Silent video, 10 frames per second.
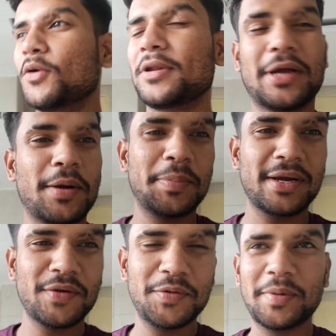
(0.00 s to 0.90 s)
और यहाँ पे
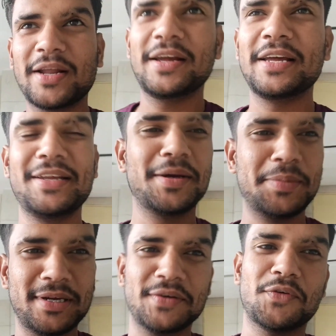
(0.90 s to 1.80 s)
काफ़ी बड़ा एरिया भी है